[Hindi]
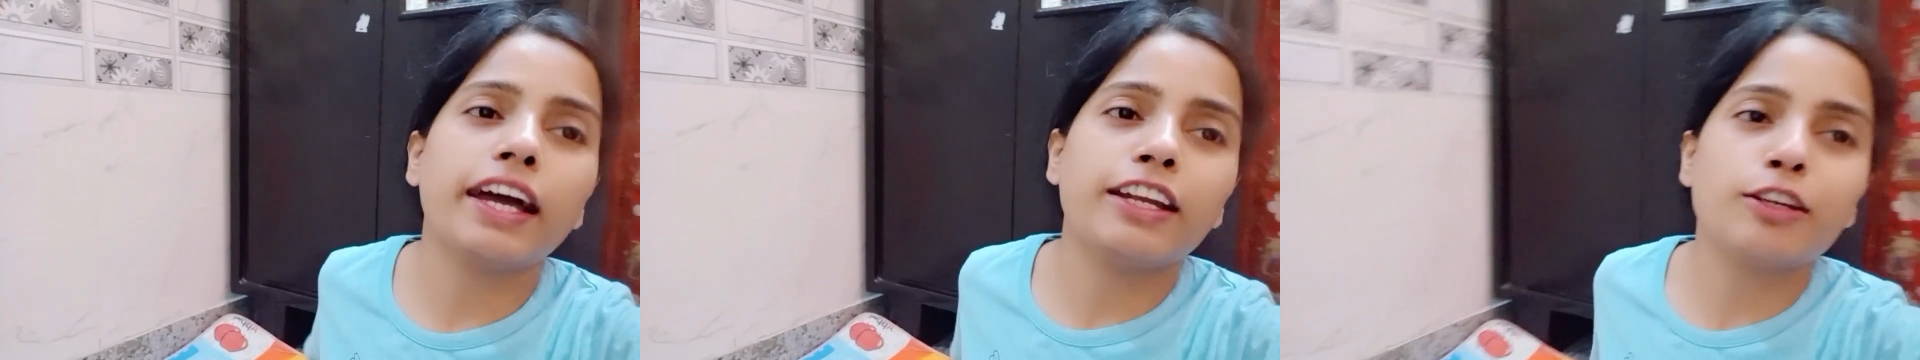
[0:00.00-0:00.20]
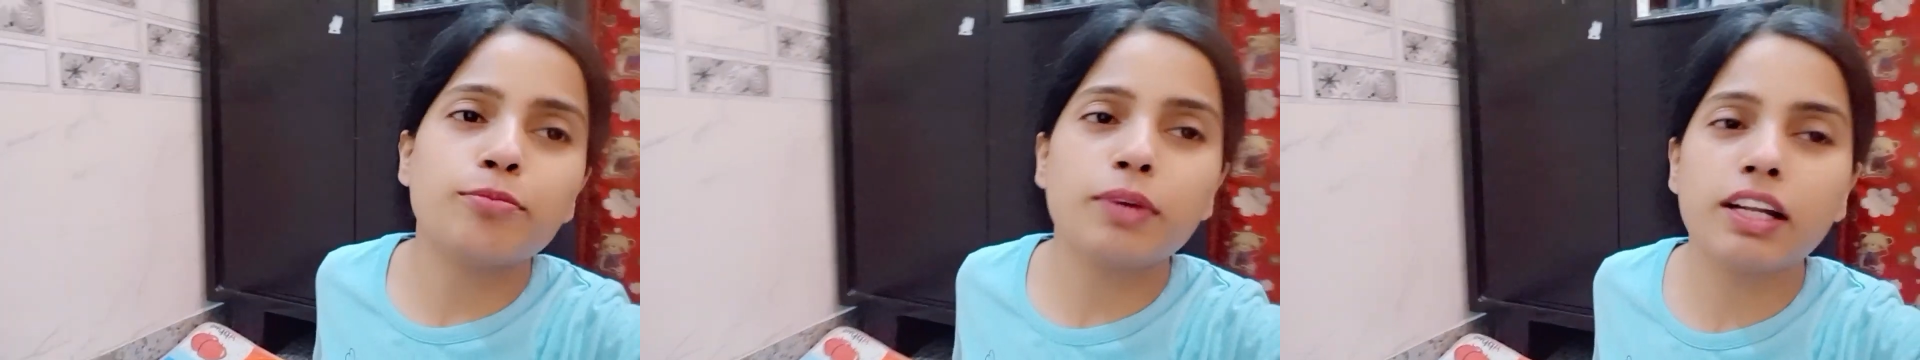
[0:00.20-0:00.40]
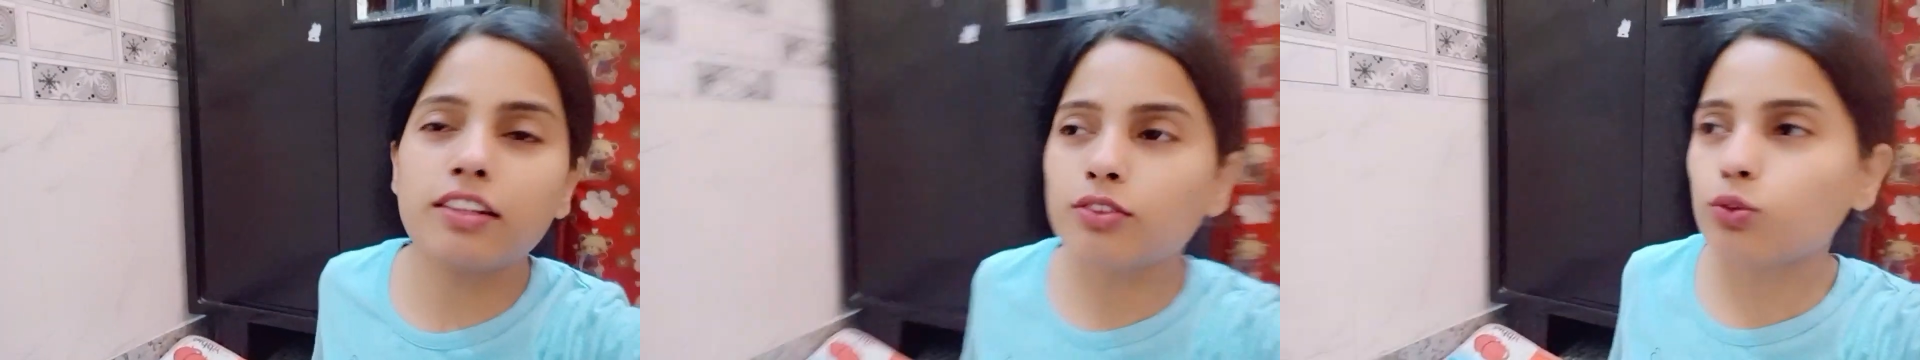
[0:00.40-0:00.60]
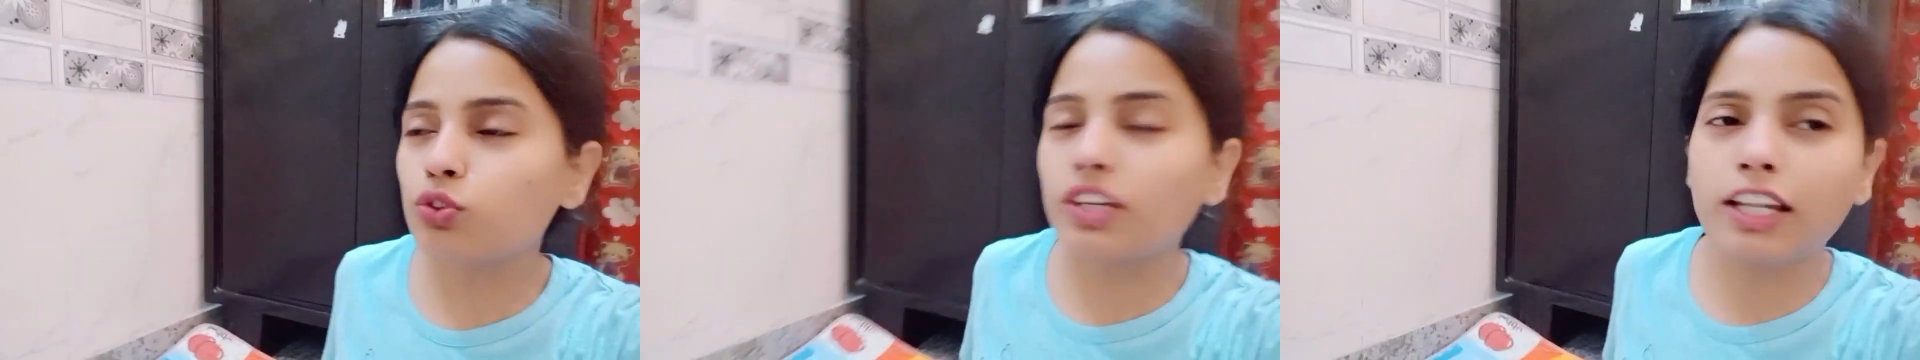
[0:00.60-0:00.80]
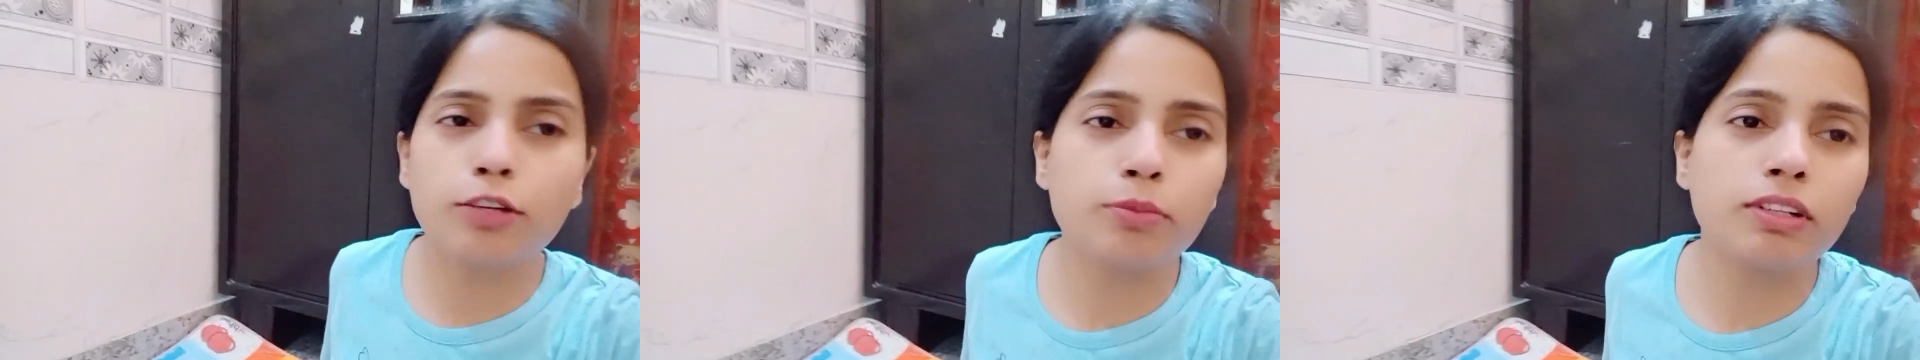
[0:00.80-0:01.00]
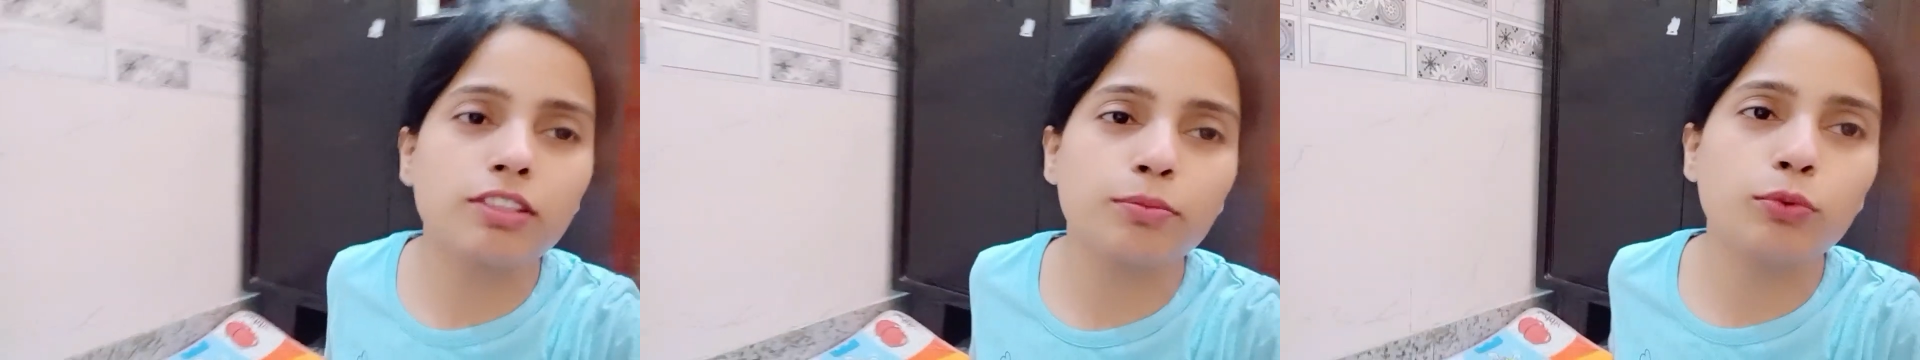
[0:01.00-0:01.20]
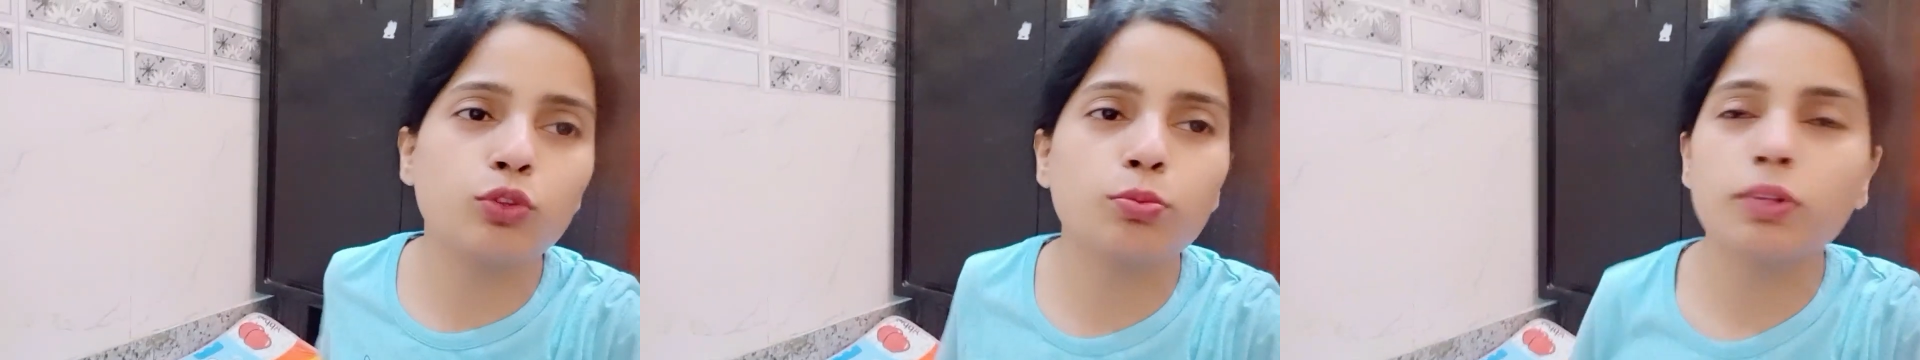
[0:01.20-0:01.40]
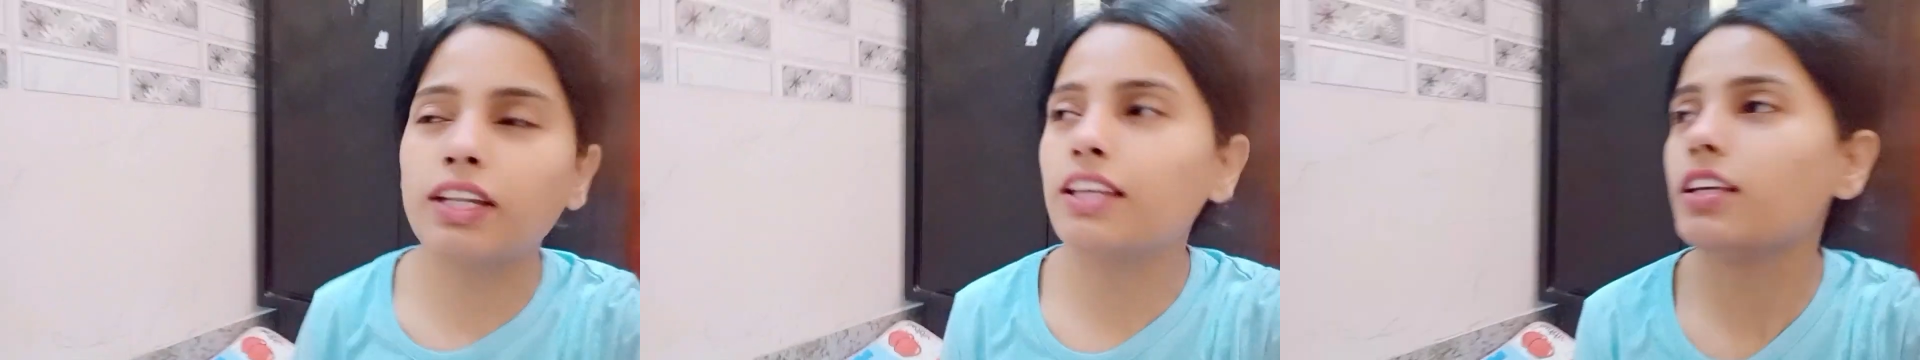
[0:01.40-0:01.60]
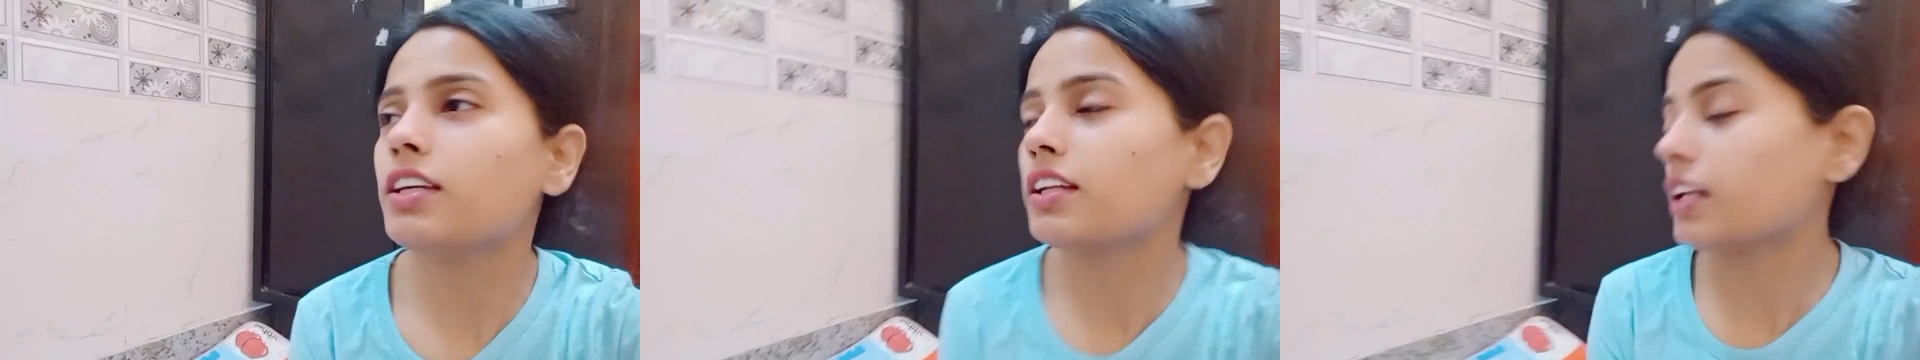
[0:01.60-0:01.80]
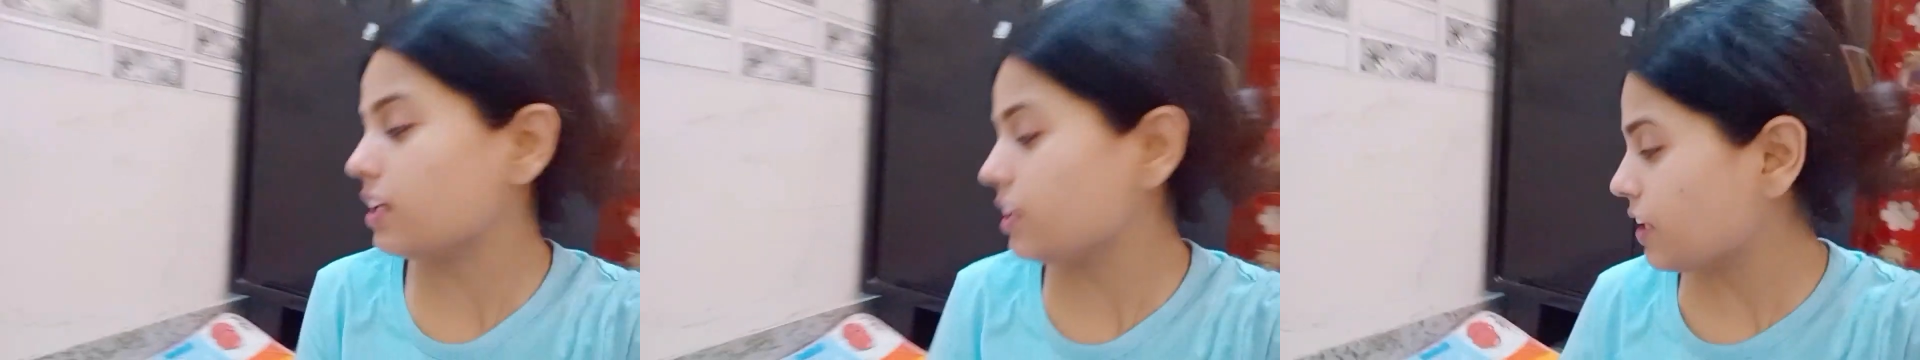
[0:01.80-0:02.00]
एनिमल्स कुछ एनिमल्स अभी उसमें नहीं
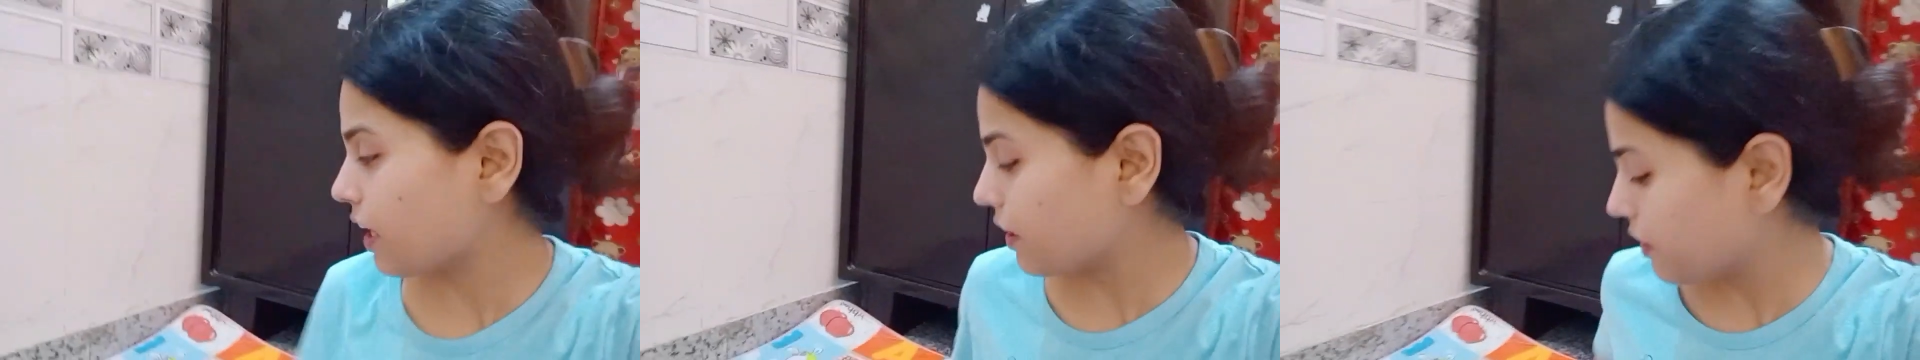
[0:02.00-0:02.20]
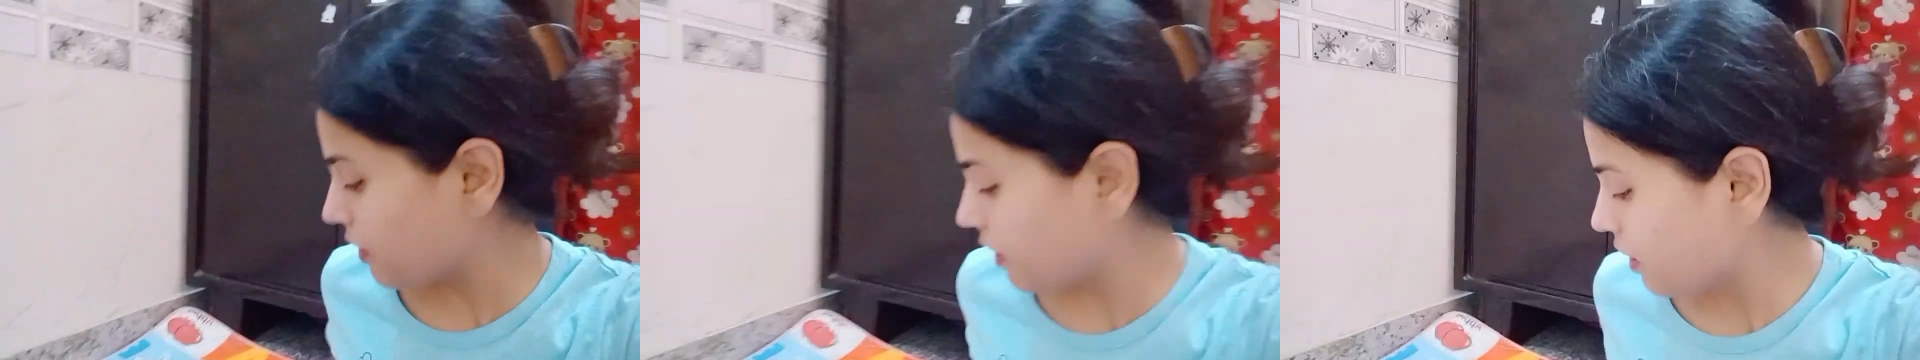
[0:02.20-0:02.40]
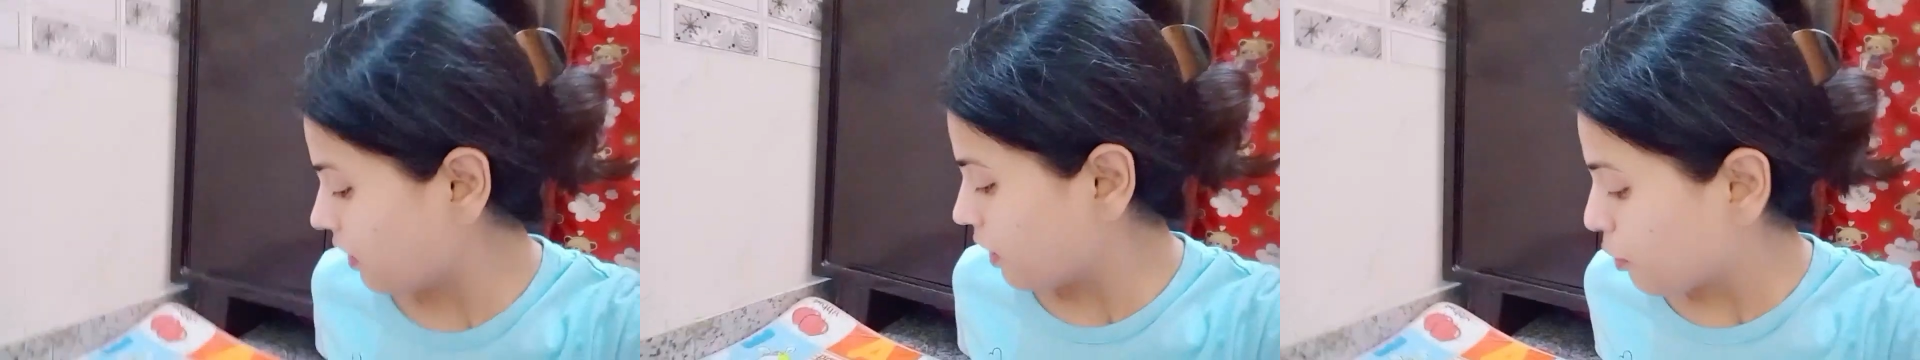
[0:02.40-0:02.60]
है नहीं आए हैं